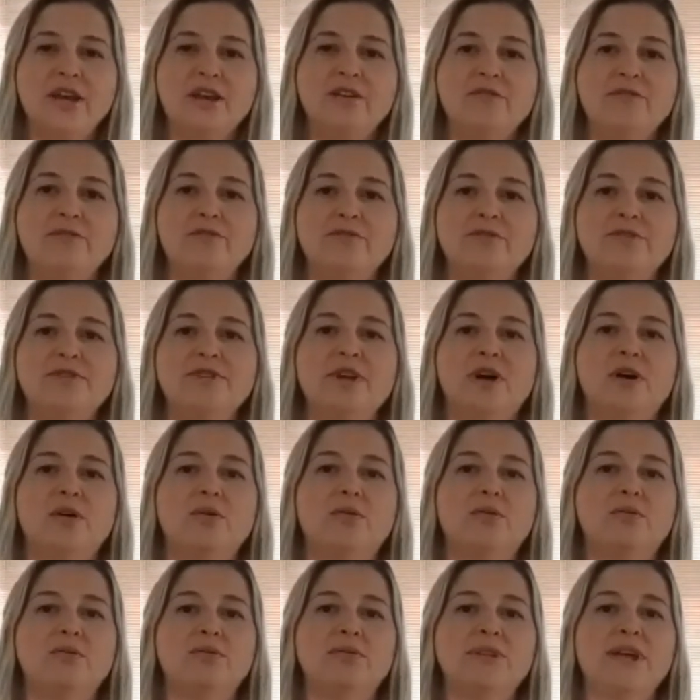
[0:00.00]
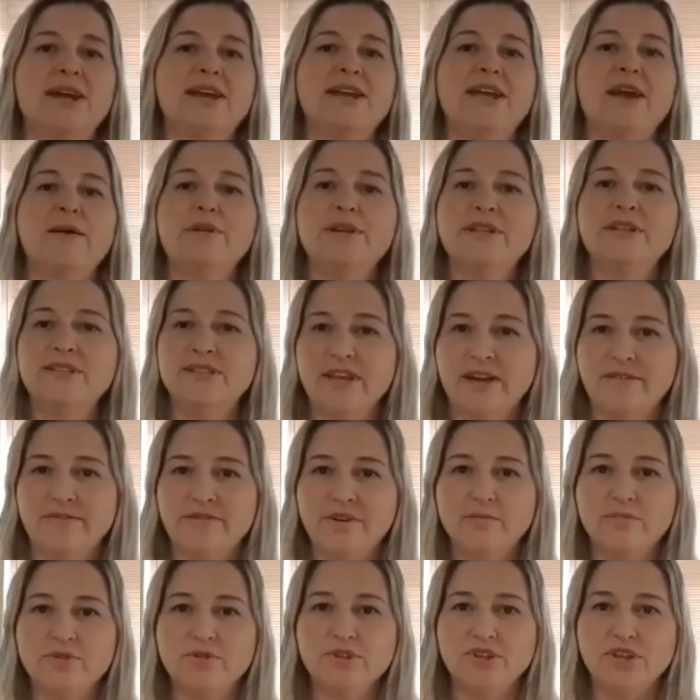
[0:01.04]
em função da quebra de
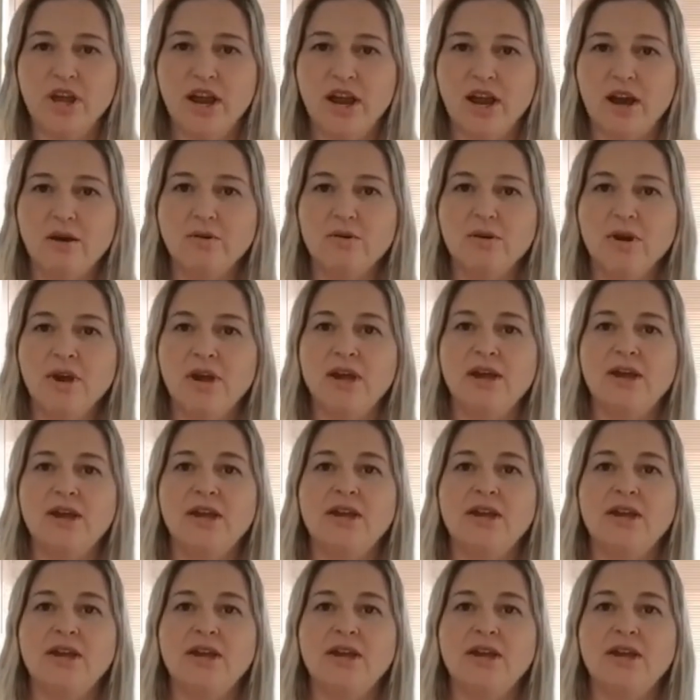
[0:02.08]
safra mundial